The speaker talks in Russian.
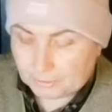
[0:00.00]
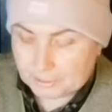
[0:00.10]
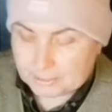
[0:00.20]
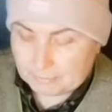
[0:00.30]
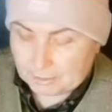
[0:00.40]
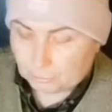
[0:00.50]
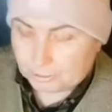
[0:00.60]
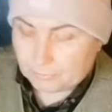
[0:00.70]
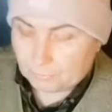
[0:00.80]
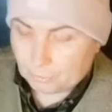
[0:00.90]
потом, она
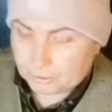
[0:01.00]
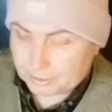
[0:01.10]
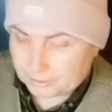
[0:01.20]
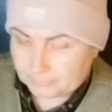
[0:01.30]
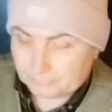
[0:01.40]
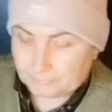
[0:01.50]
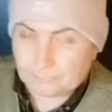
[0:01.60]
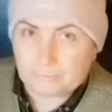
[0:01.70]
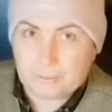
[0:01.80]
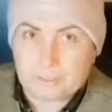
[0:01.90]
сама утрамбуется.
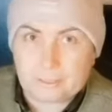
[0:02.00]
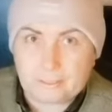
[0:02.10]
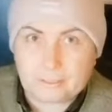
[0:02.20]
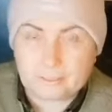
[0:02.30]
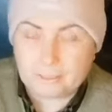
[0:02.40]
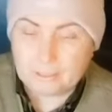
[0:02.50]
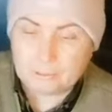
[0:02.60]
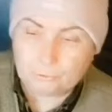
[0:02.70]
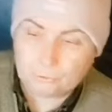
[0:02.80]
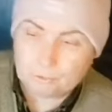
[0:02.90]
Видите, какая?
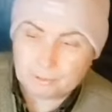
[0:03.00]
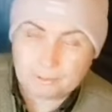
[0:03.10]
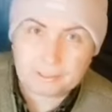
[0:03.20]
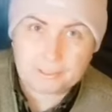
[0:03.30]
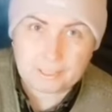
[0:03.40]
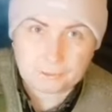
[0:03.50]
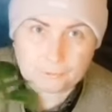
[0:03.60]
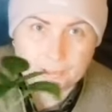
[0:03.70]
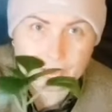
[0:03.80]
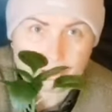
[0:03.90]
Ну,
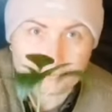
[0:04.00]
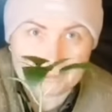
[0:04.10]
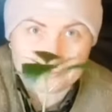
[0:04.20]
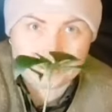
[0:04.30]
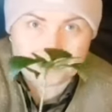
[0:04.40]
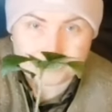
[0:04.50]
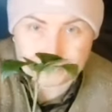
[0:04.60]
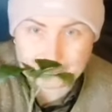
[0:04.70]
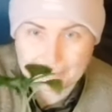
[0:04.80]
красотулька же, правда?